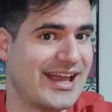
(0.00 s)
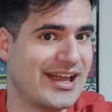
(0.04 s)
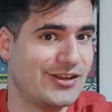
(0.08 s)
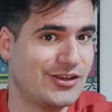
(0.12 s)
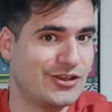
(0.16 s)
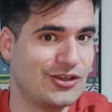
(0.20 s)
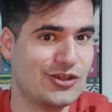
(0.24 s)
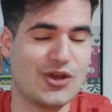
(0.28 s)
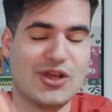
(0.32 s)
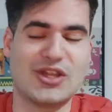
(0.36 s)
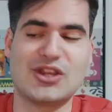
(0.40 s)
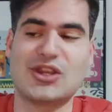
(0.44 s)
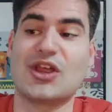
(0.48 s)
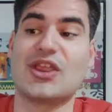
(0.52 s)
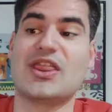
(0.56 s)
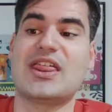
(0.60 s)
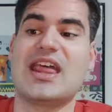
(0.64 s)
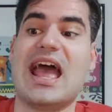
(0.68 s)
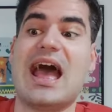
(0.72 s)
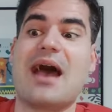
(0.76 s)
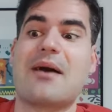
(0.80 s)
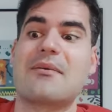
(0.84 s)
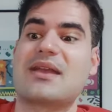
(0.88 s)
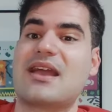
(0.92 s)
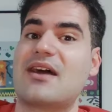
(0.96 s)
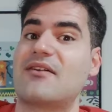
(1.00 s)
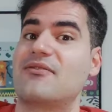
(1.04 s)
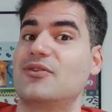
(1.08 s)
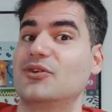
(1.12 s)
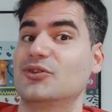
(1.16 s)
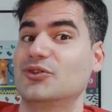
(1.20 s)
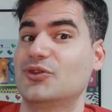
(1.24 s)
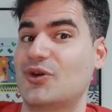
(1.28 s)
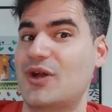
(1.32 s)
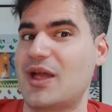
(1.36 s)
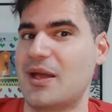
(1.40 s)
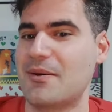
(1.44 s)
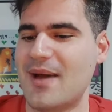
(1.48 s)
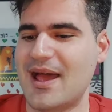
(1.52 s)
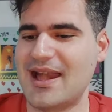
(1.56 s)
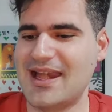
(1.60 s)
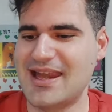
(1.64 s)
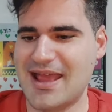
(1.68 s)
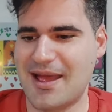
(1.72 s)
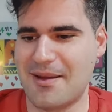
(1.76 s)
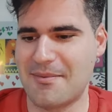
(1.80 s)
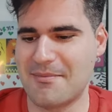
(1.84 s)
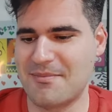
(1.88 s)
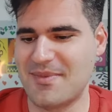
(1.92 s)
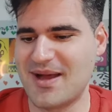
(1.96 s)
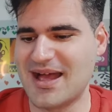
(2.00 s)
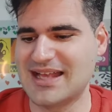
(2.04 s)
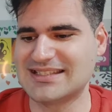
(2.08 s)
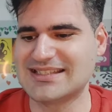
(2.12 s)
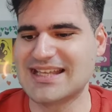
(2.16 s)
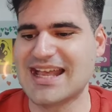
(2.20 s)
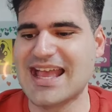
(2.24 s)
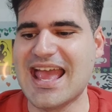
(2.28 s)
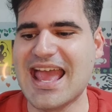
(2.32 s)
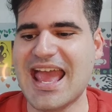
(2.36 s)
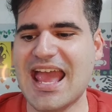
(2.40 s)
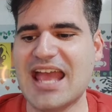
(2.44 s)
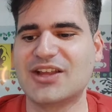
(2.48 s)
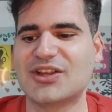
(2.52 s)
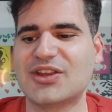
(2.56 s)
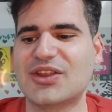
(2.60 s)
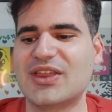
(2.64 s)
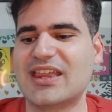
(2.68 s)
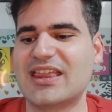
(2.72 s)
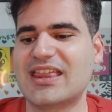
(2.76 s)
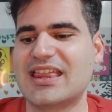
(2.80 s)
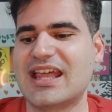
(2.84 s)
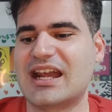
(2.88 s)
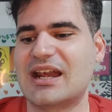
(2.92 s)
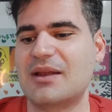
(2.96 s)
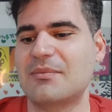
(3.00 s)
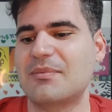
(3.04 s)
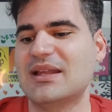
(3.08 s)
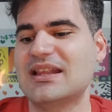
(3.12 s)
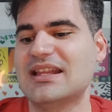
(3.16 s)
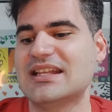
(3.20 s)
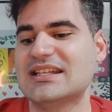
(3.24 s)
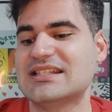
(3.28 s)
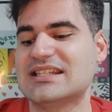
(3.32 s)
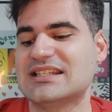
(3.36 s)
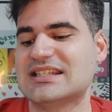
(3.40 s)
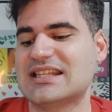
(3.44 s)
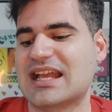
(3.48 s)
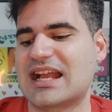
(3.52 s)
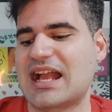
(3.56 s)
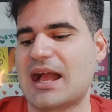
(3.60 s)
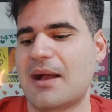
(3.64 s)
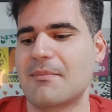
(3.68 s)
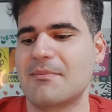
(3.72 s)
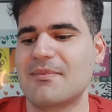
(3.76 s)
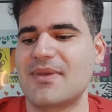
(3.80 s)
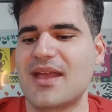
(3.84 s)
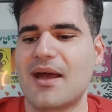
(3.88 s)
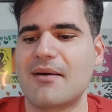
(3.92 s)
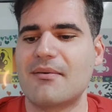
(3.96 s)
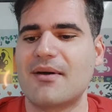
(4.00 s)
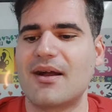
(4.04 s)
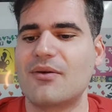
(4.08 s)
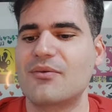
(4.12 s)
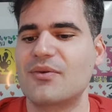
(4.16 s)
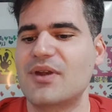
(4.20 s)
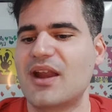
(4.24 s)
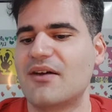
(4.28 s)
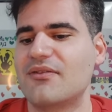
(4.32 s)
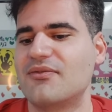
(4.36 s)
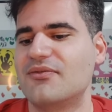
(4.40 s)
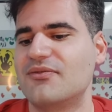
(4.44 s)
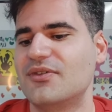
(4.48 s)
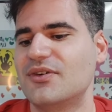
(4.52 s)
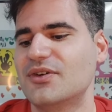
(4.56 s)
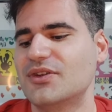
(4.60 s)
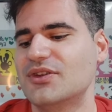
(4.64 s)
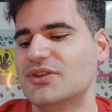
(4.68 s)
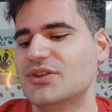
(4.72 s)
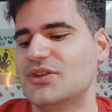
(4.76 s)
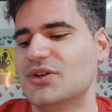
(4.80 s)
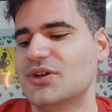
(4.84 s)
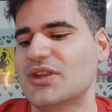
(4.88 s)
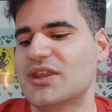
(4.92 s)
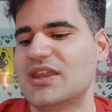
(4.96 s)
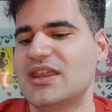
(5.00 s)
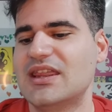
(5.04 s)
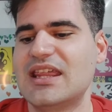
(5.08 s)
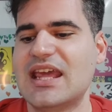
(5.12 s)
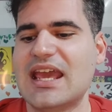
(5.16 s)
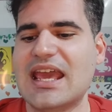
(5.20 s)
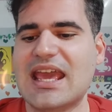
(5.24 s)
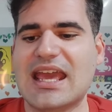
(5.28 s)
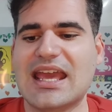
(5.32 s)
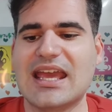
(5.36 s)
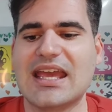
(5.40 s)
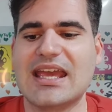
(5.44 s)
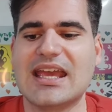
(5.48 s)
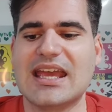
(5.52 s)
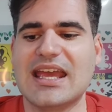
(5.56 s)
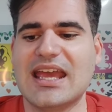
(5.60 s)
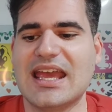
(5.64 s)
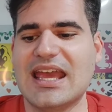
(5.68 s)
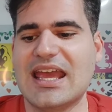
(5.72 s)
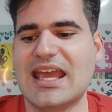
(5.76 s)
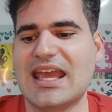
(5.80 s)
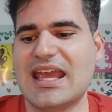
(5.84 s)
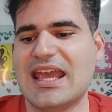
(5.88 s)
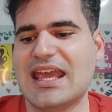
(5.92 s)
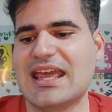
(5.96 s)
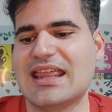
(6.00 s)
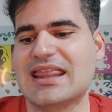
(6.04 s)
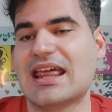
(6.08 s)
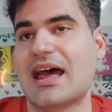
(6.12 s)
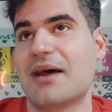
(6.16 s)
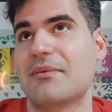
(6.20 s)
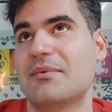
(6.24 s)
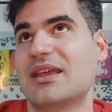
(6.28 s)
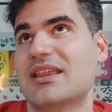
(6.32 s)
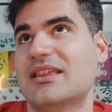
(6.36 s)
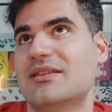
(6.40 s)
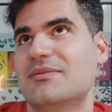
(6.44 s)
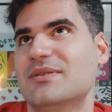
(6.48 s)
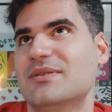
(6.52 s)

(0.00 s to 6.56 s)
tanto, entonces había fotos que valían más. Entonces de repente si te cambiaban una foto de eh, David